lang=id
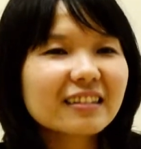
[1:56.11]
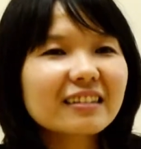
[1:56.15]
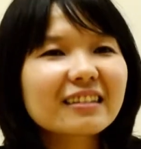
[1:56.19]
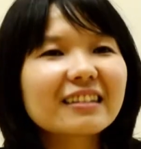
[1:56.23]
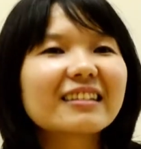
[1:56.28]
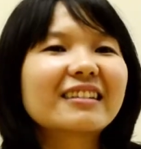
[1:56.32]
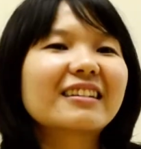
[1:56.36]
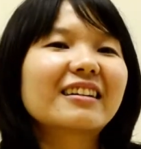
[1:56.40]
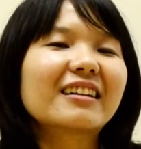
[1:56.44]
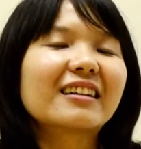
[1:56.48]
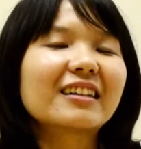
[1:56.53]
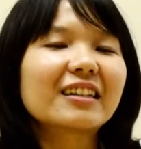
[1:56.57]

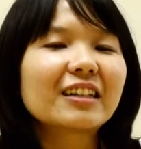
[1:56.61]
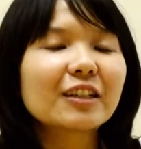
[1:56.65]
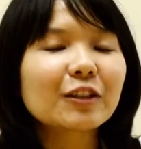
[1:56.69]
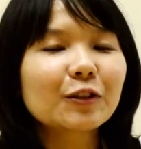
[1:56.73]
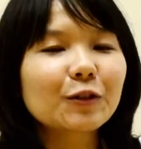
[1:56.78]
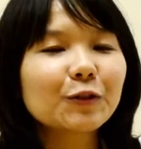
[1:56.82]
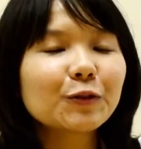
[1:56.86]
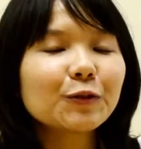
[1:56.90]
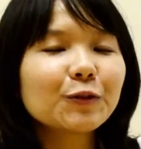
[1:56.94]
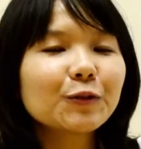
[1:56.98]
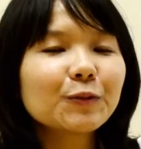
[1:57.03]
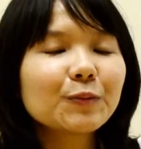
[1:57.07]
Nah,
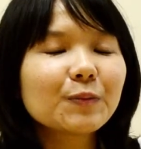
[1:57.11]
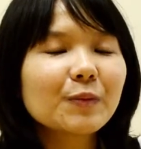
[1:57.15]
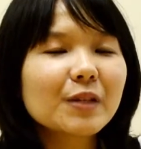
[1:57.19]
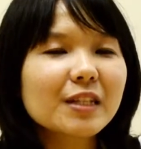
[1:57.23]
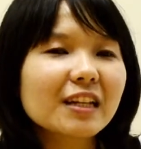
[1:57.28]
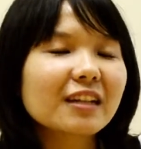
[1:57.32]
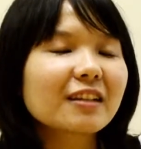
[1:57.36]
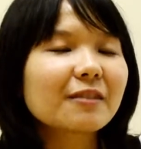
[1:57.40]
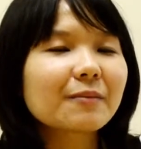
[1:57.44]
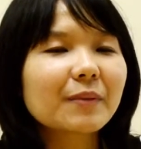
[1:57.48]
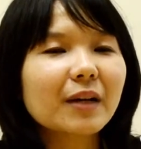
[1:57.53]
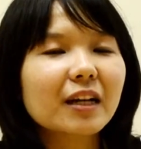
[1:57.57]
itu
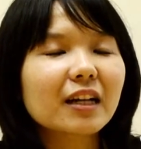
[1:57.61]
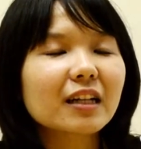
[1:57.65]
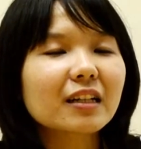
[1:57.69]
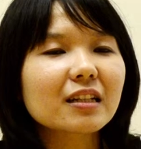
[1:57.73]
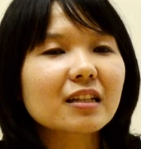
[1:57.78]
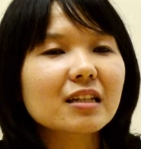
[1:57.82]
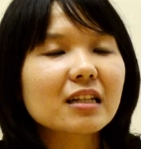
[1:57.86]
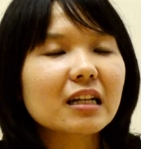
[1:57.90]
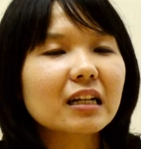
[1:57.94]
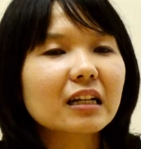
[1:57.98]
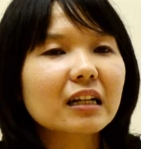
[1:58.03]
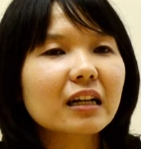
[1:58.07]
bisa
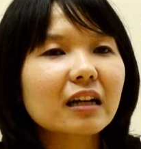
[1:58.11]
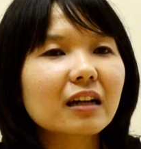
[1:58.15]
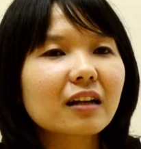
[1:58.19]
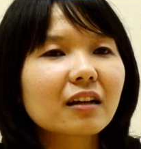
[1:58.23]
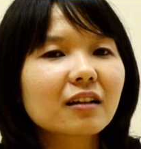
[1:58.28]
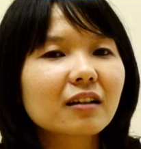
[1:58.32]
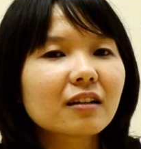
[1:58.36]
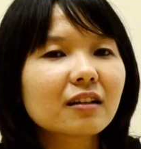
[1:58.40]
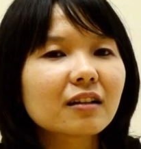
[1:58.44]
dipakai di sana